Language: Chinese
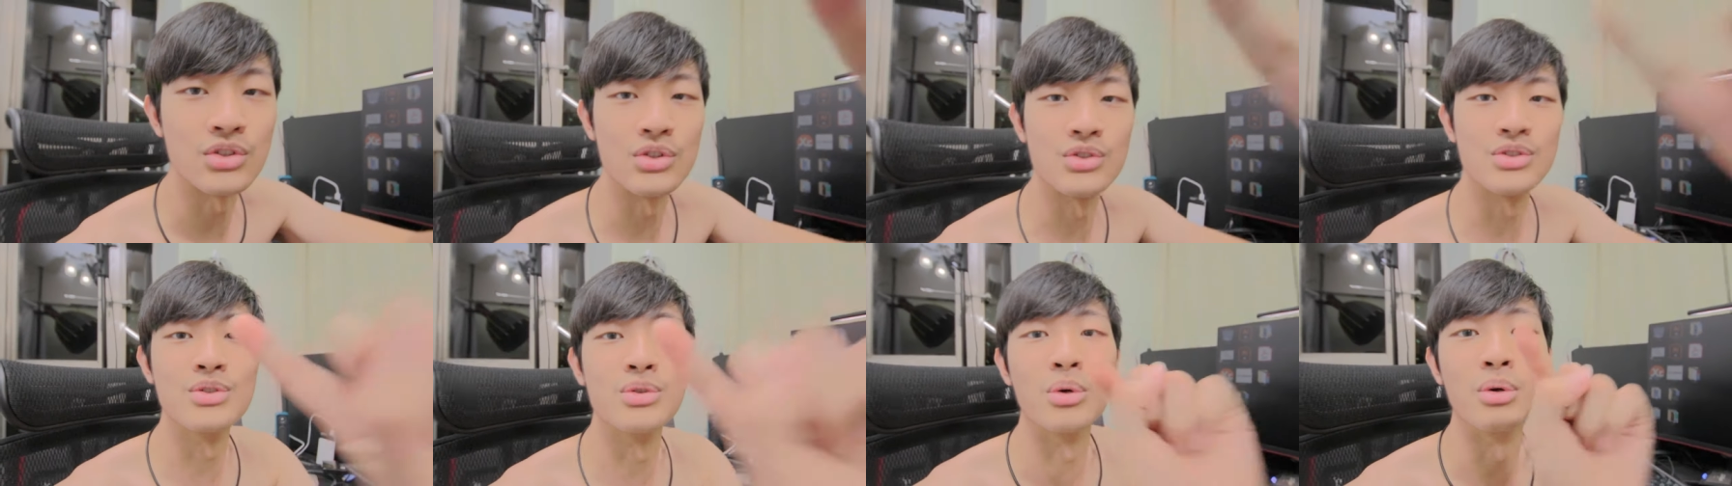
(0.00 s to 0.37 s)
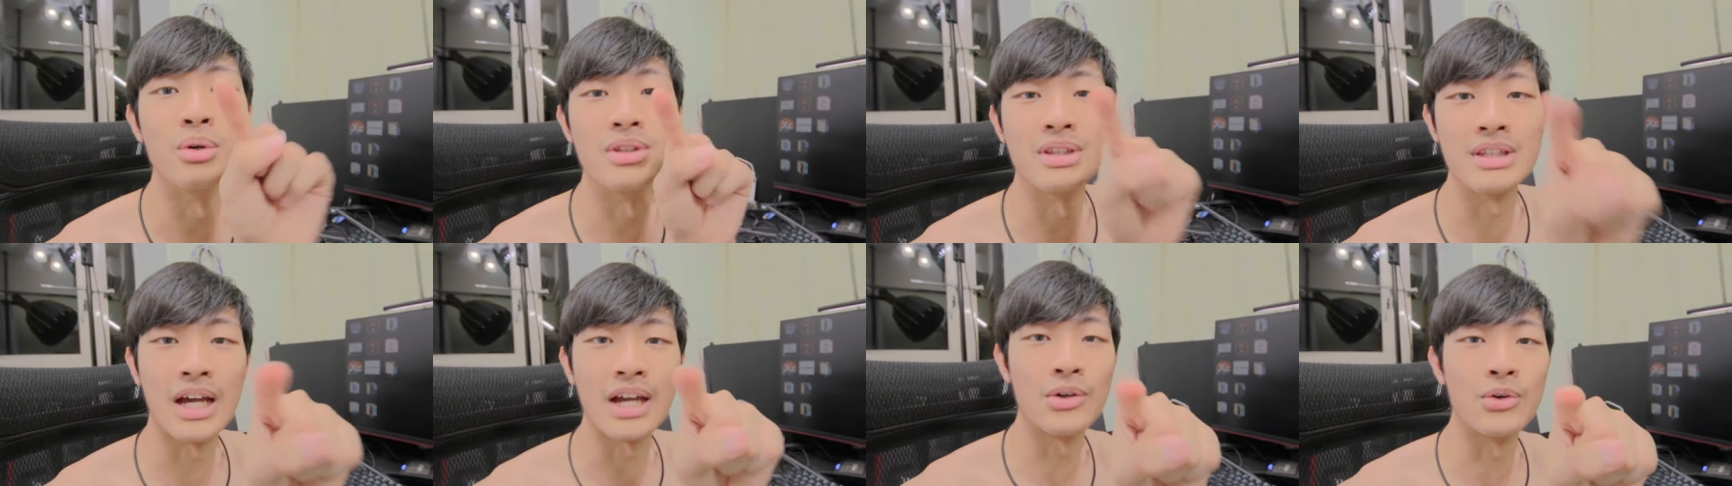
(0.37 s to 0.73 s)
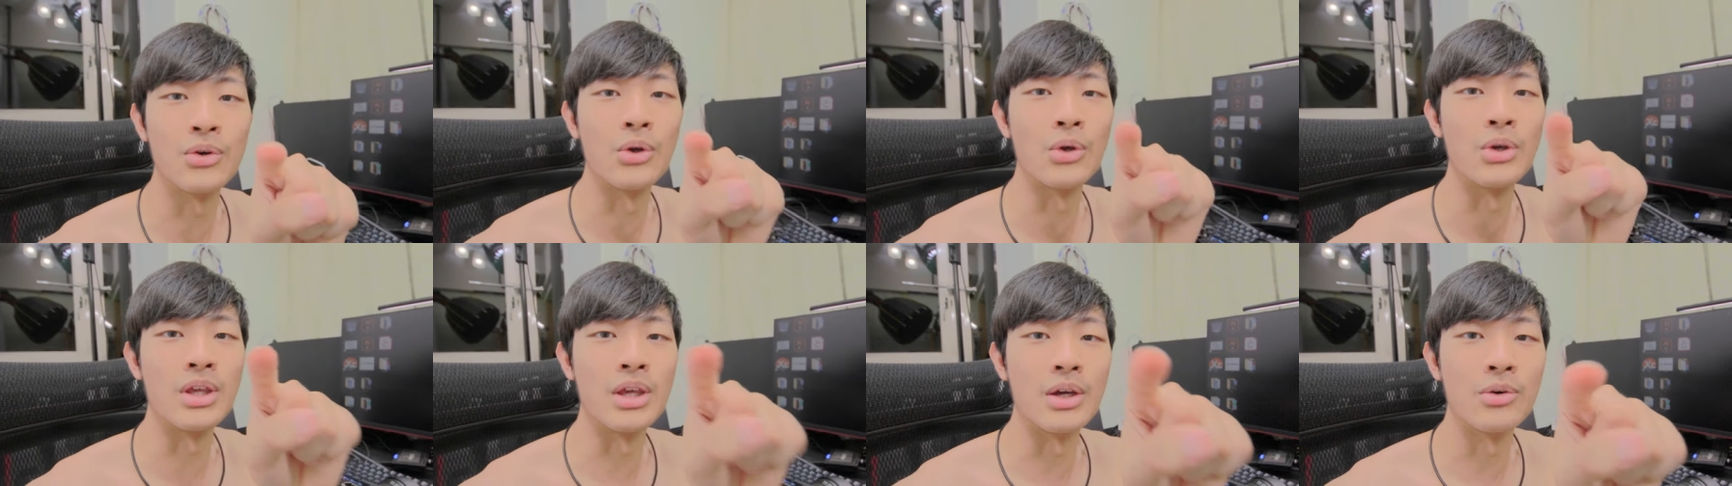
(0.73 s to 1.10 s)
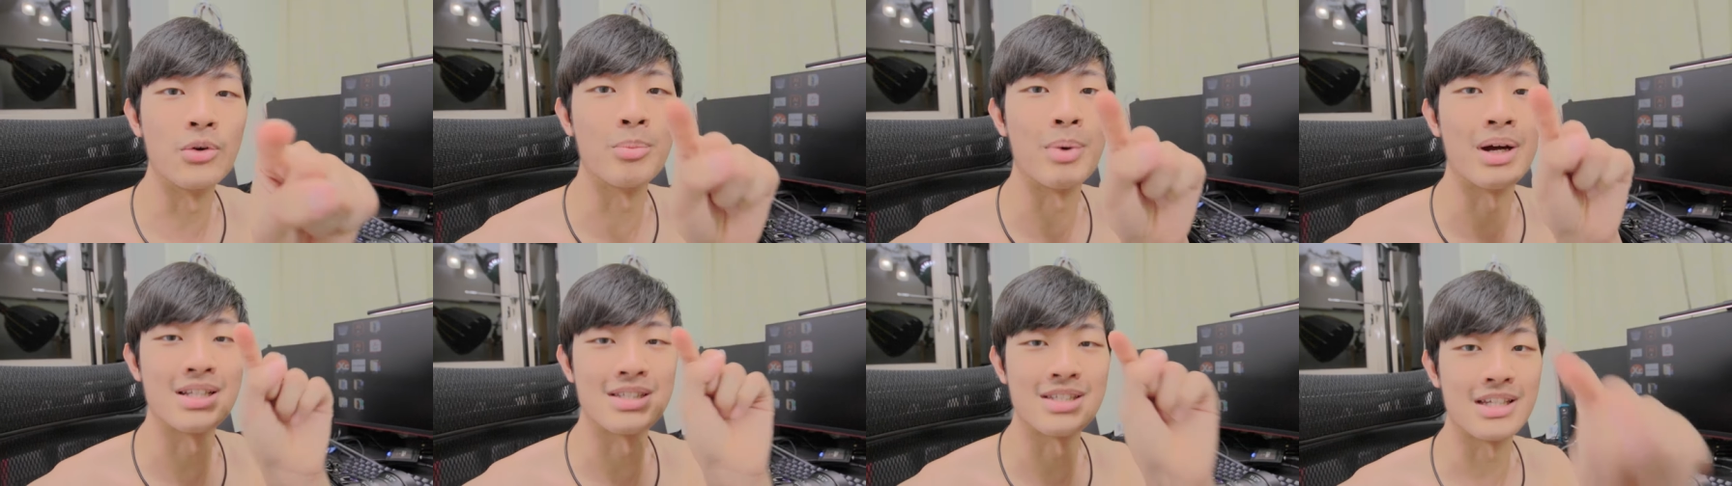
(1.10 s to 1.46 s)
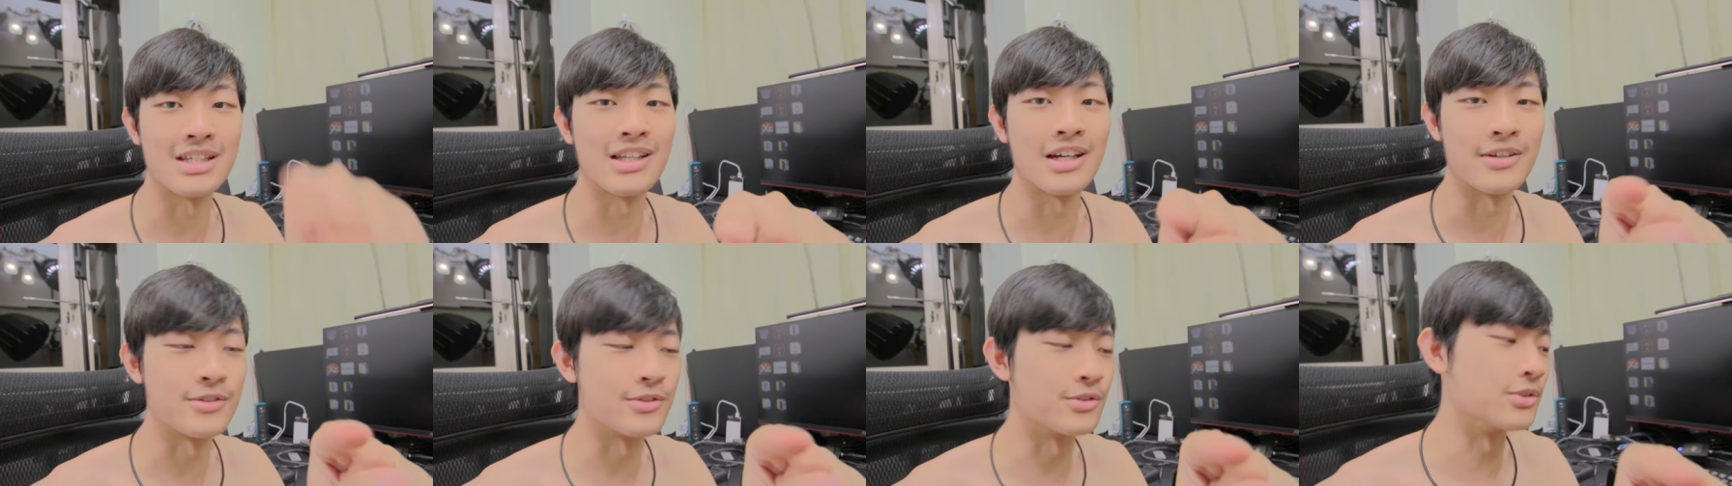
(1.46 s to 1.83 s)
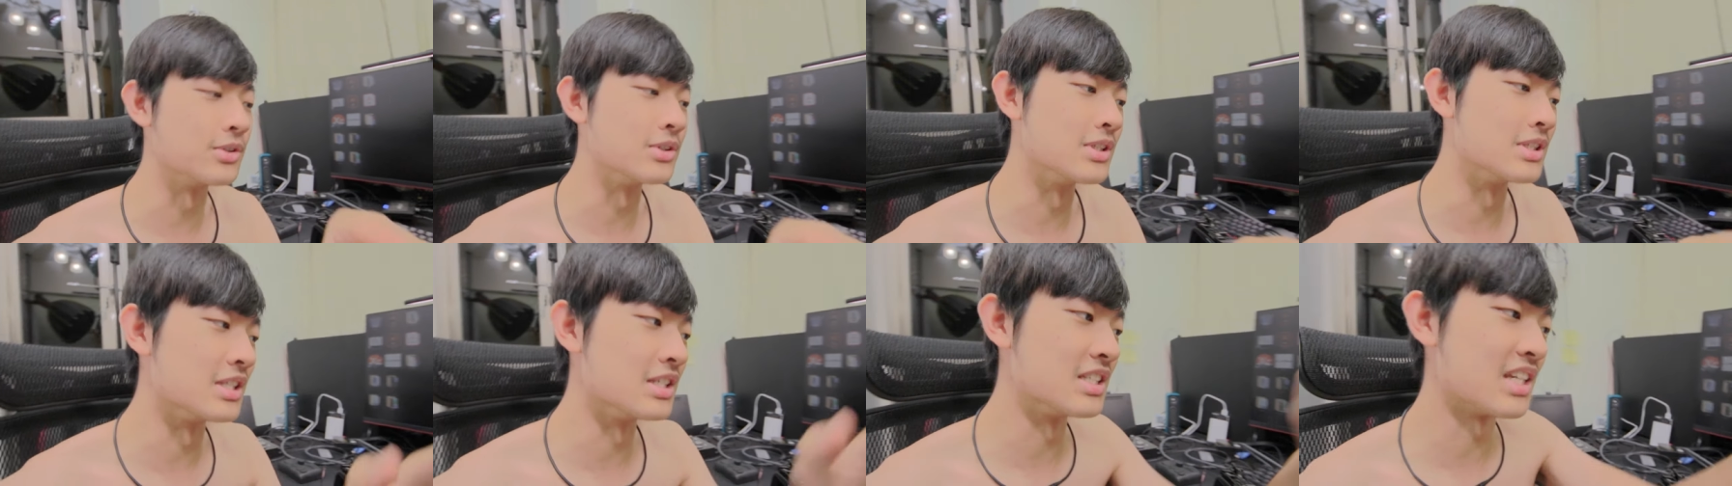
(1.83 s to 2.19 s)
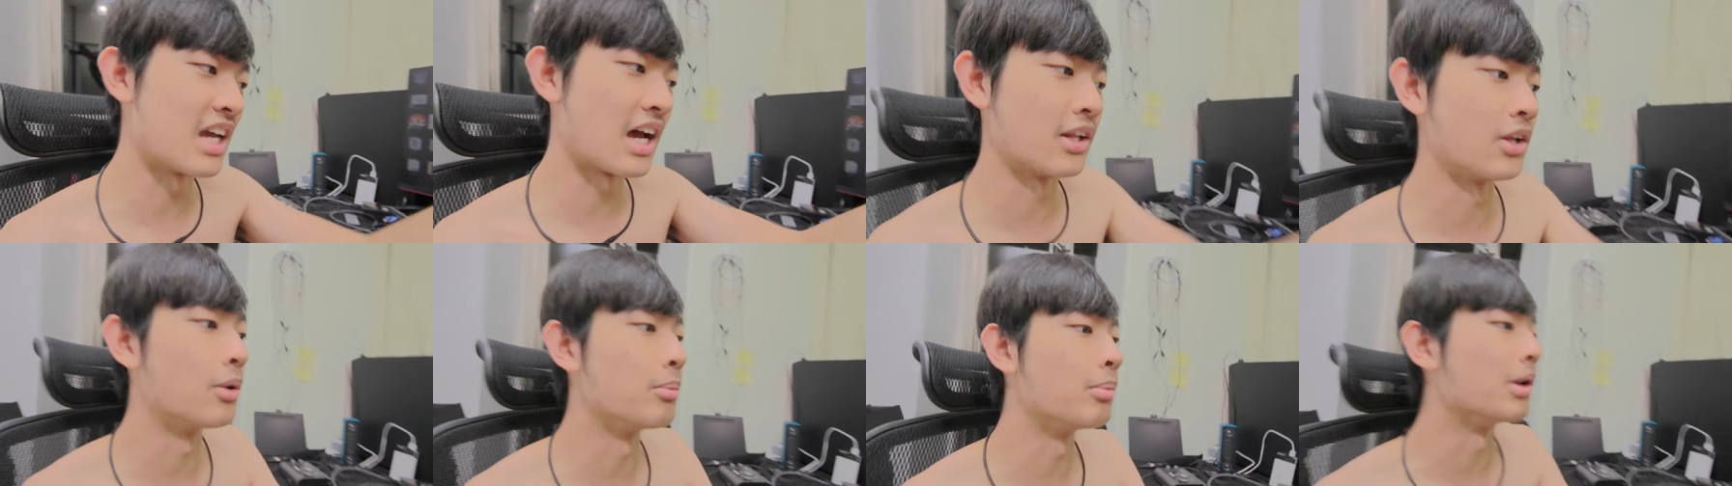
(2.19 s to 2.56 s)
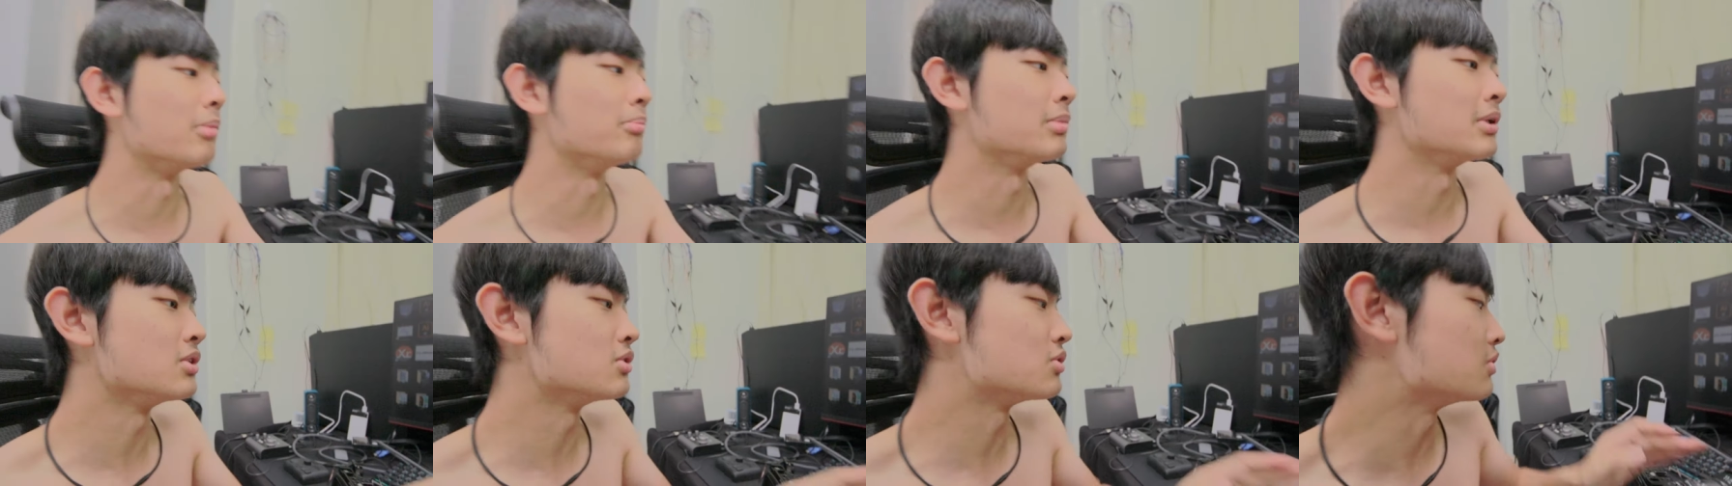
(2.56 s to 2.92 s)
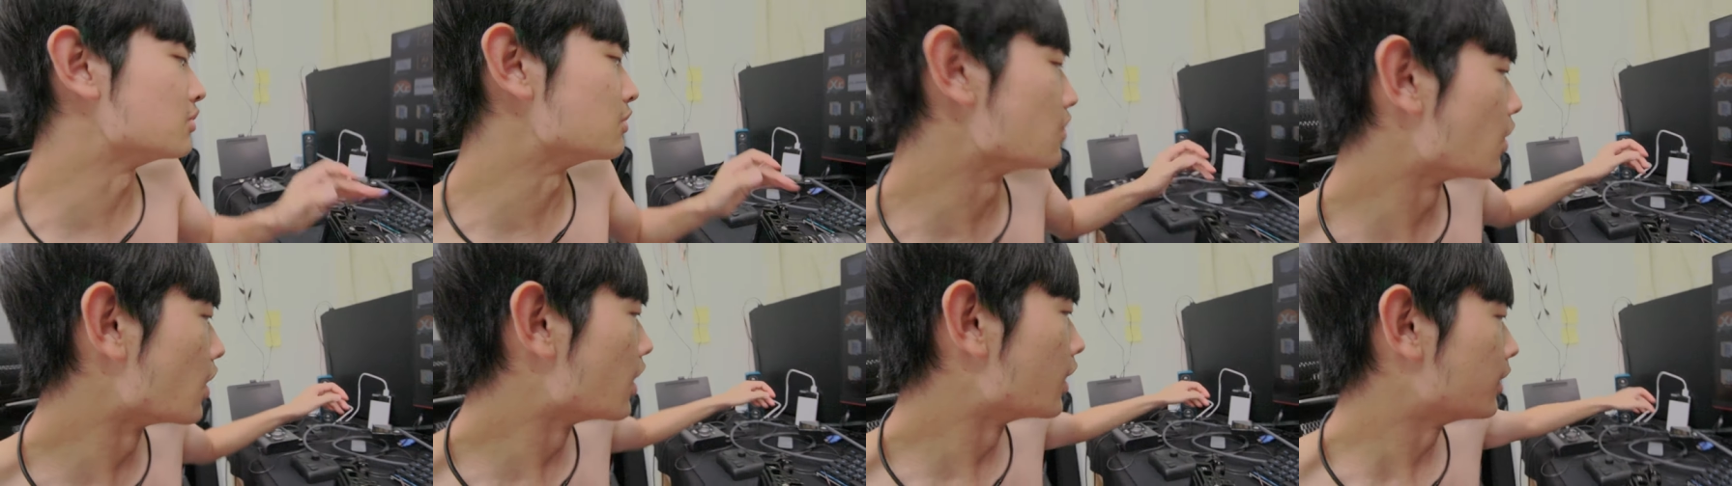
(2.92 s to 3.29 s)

就是我待会也会把这一台摄影机架到旁边去，